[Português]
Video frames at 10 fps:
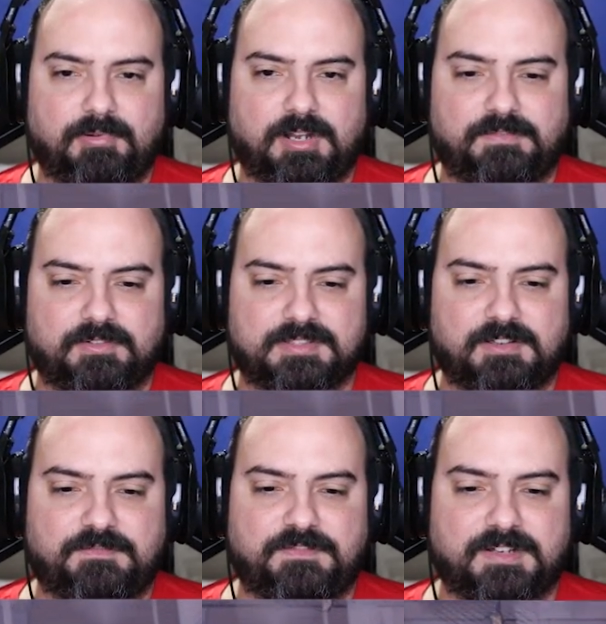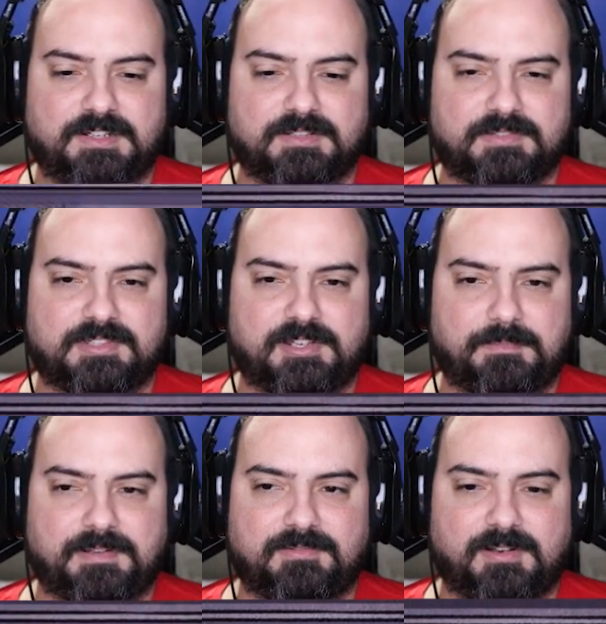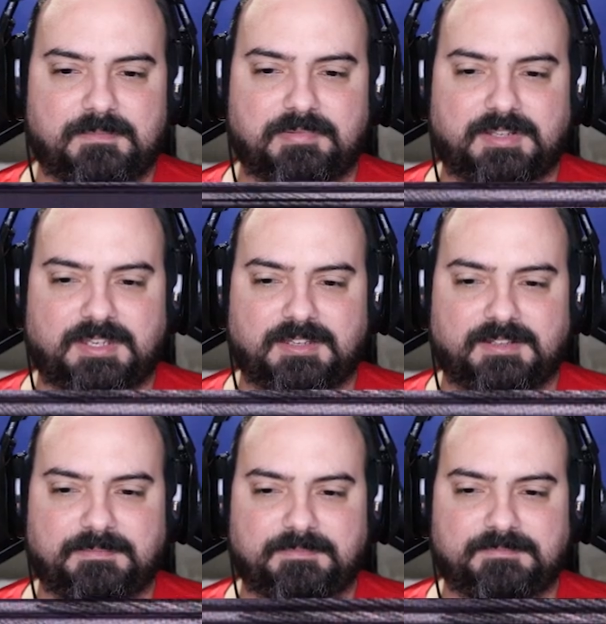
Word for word: porra, vou usar o frangão só pra curar um pouquinho.